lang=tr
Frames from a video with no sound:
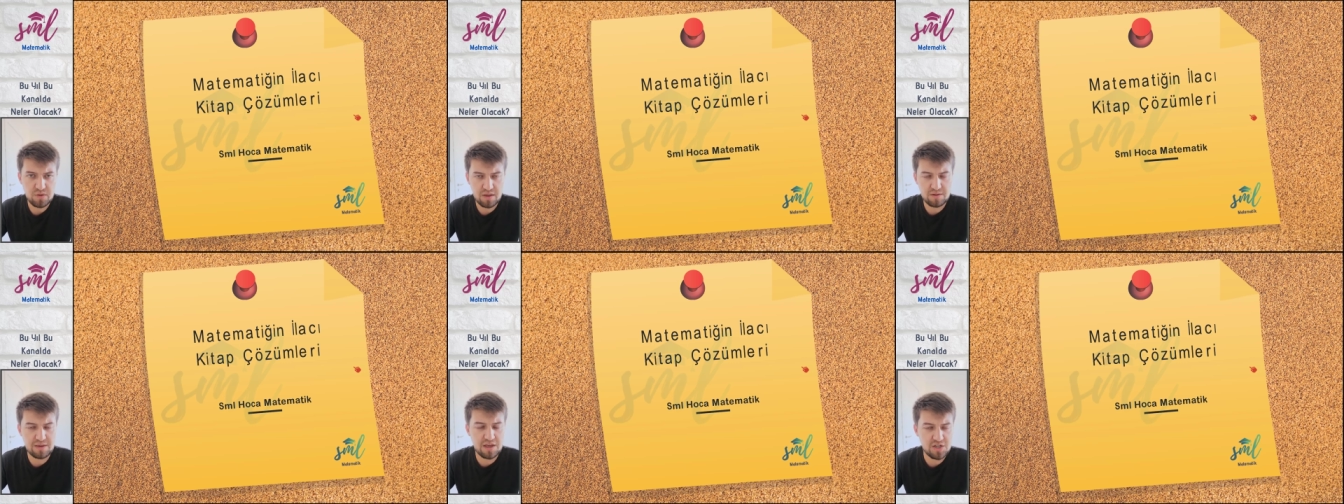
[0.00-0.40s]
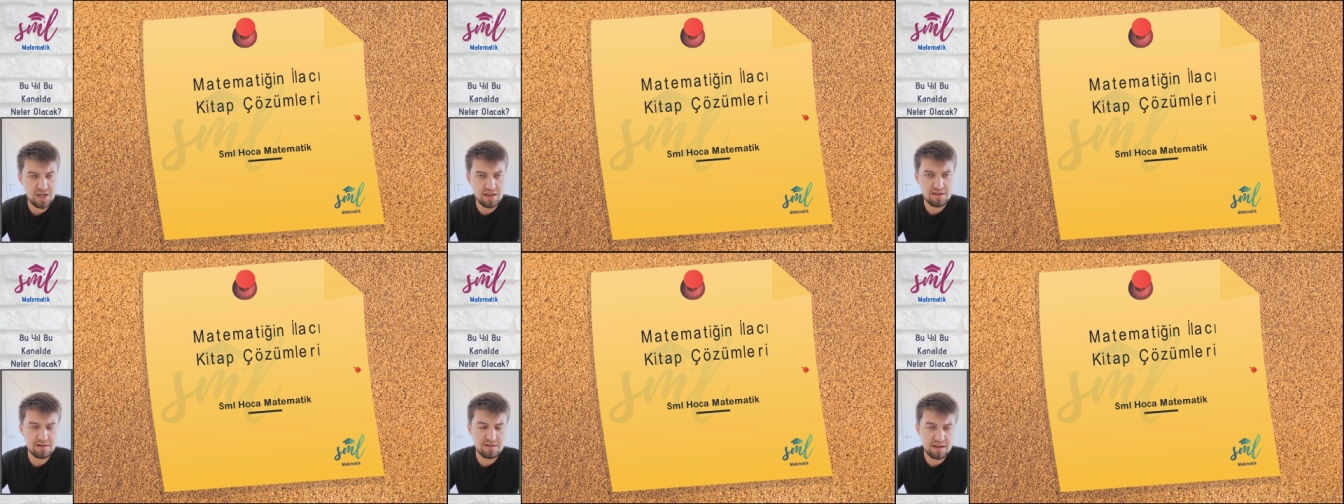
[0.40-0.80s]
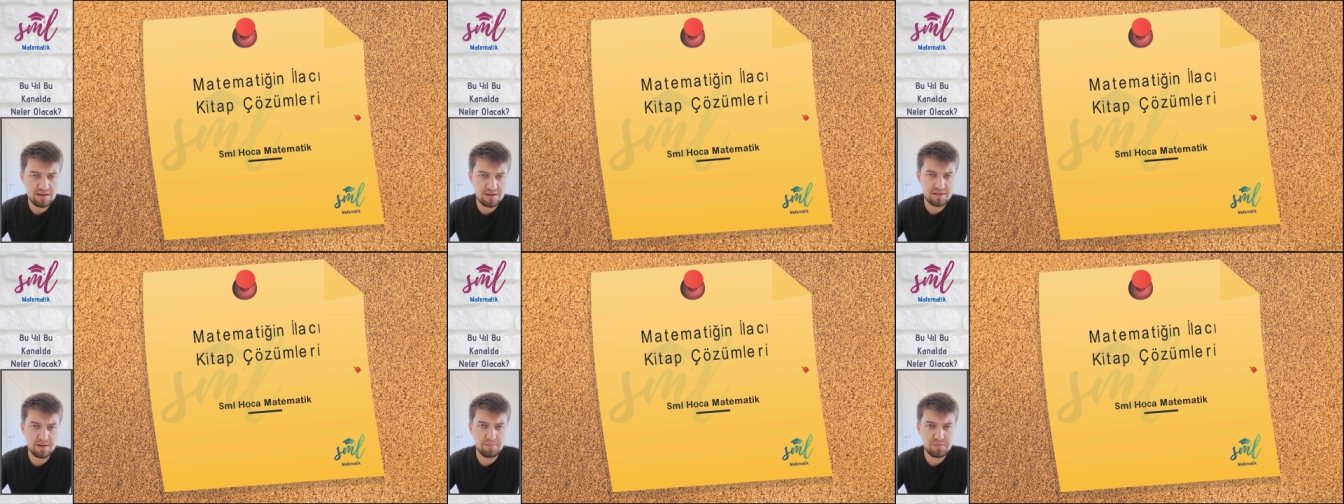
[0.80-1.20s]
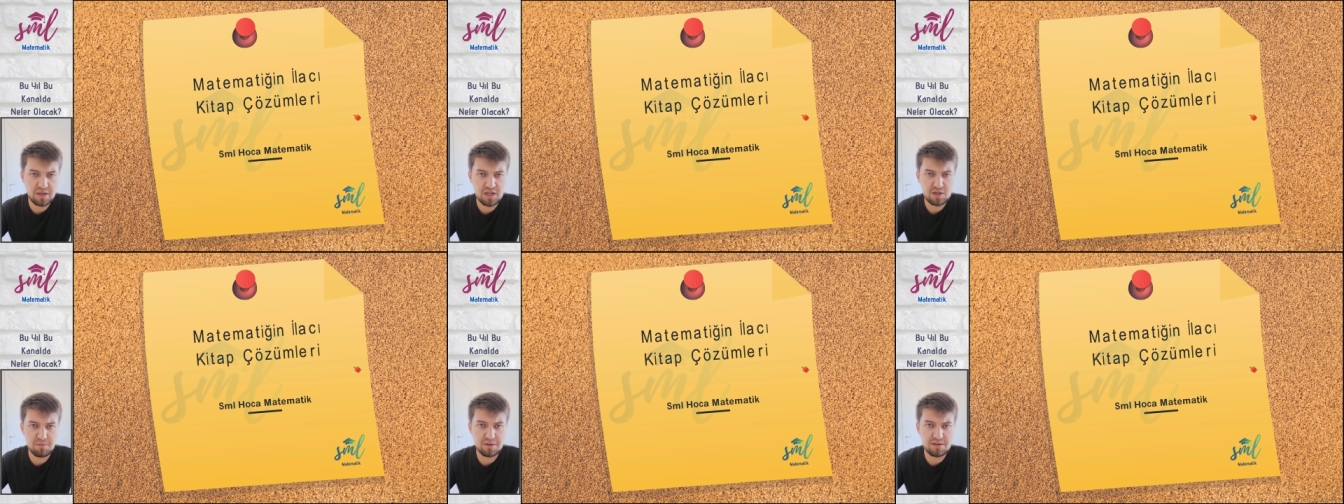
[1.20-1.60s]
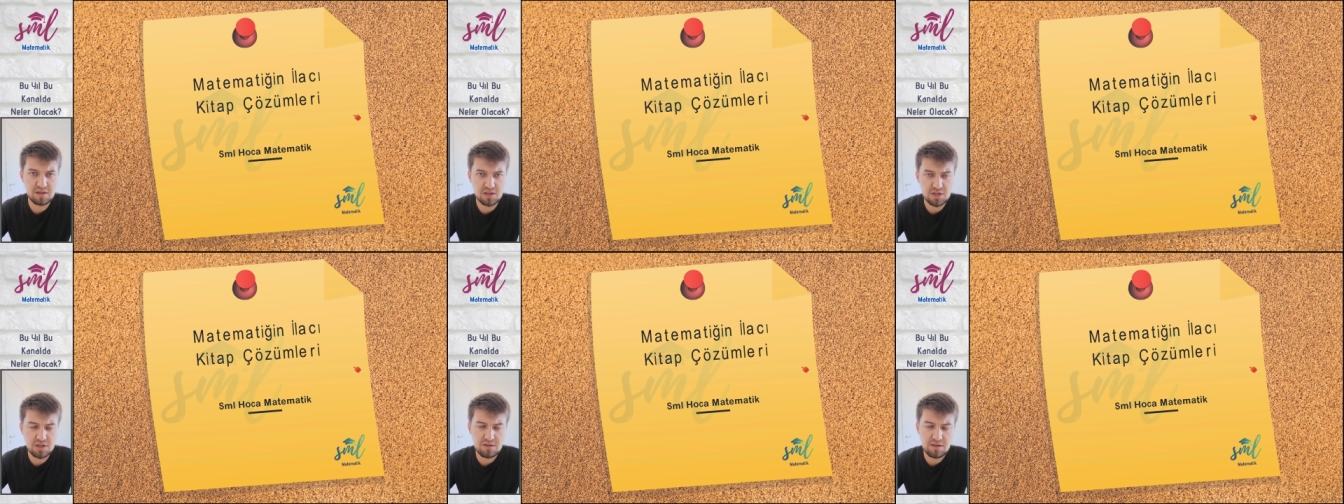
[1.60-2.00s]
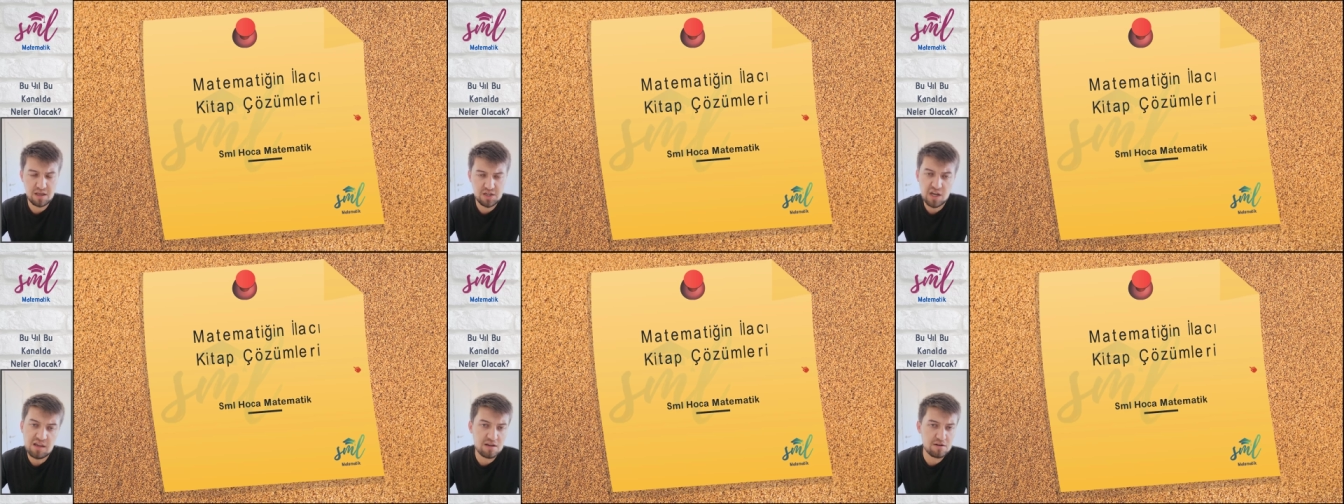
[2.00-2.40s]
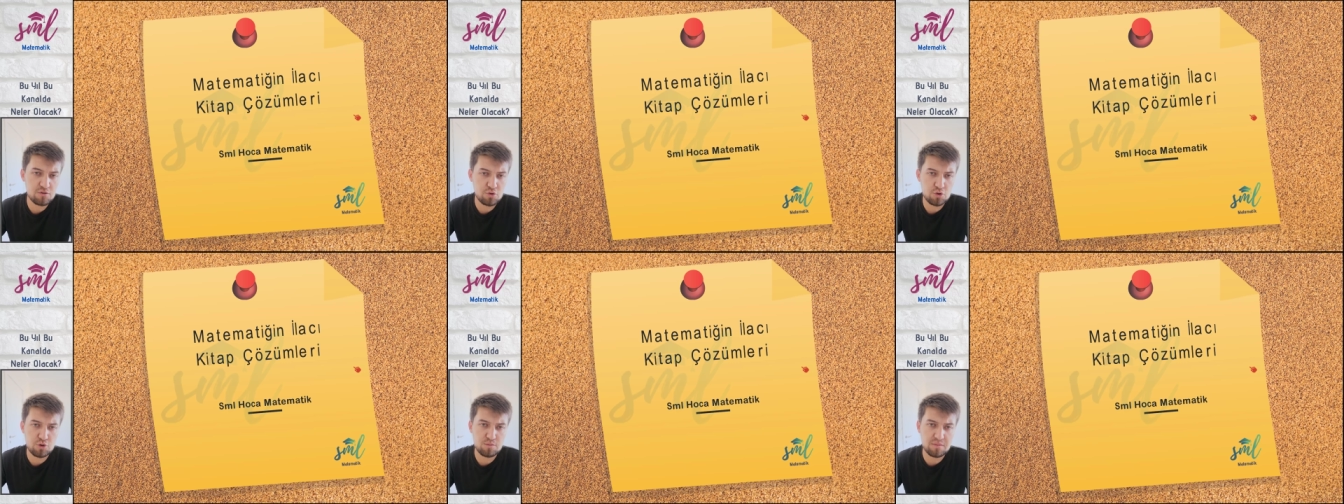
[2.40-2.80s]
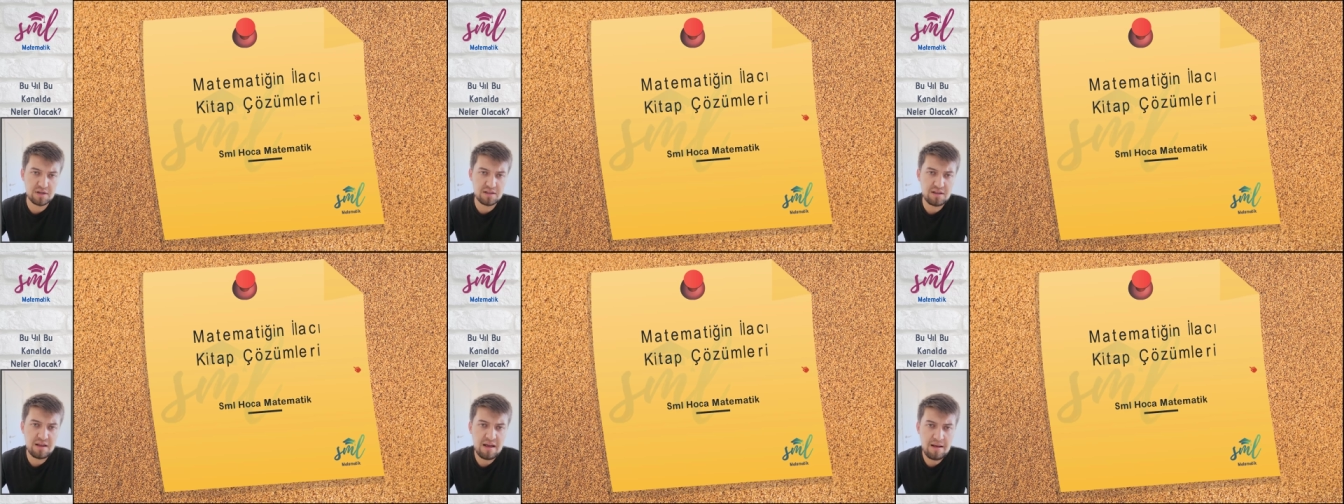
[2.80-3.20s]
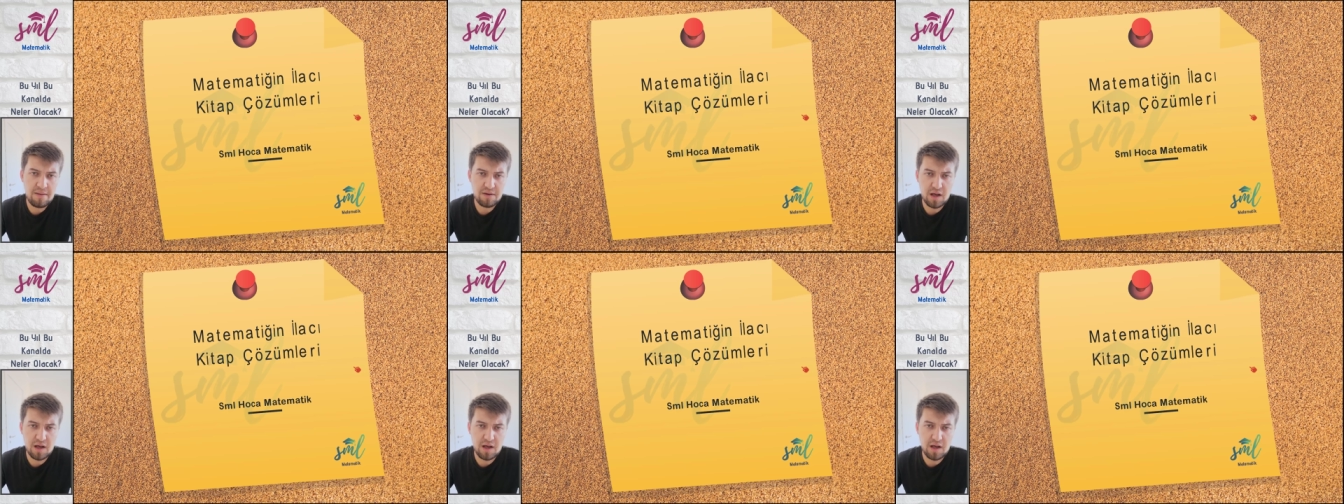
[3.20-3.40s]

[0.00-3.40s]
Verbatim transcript: Yani geçen yıldan kitap değişmediği için geçen yılın çözümlerini